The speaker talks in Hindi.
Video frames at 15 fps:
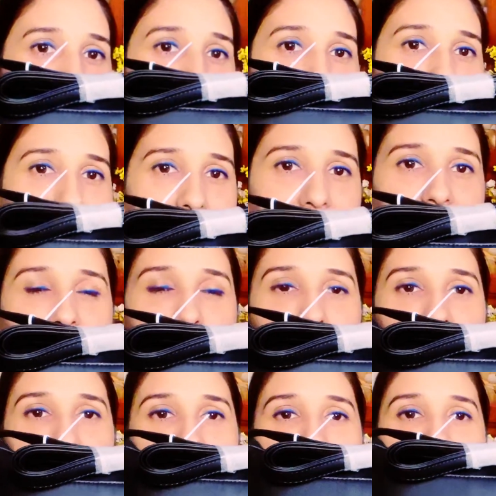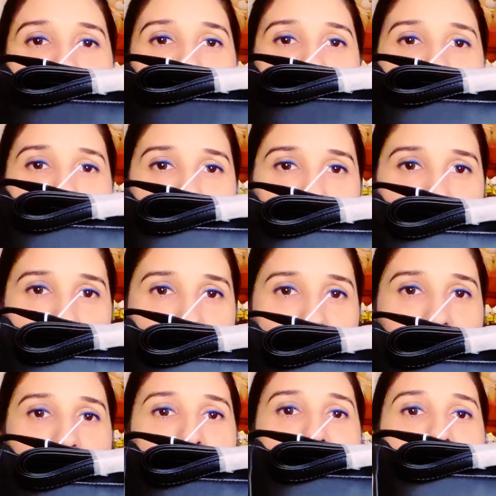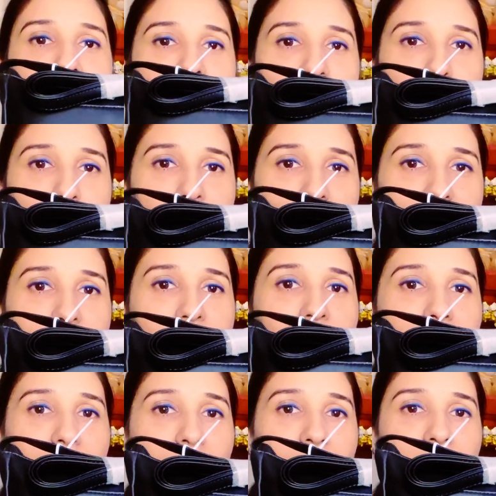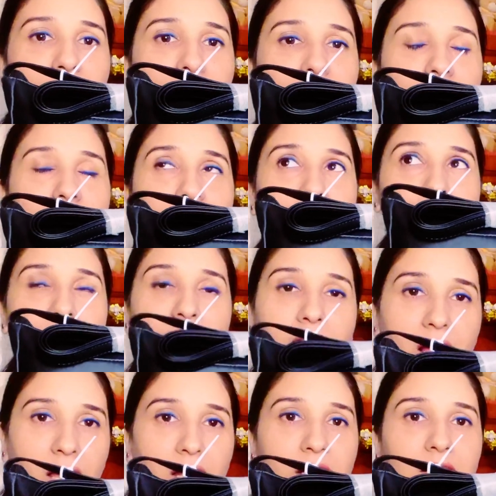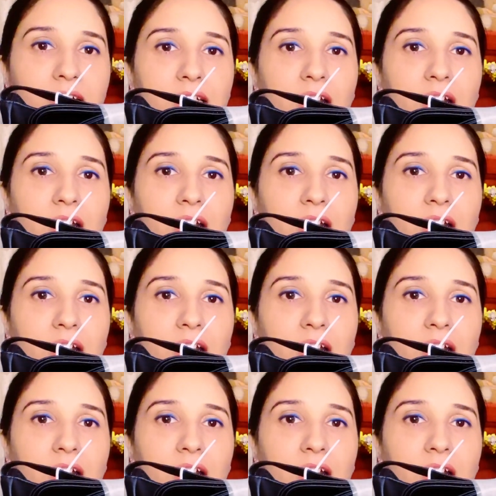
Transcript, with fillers: ये मैट में है कहीं से भी ये ना लग